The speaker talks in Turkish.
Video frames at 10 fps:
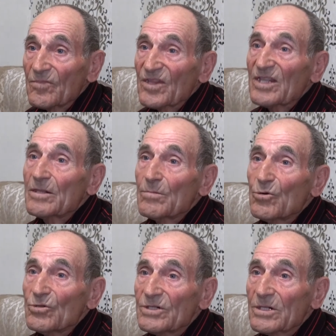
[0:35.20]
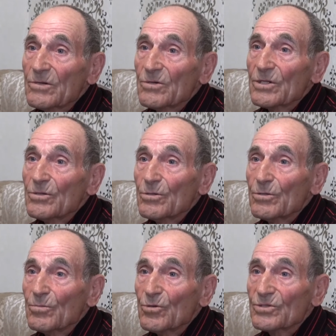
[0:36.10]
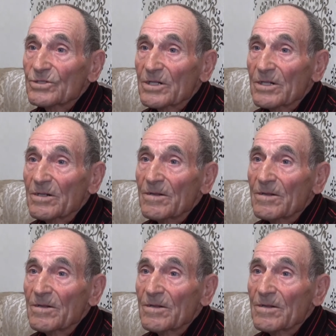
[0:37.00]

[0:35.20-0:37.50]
Gitti bolisada orada öldü bolisada.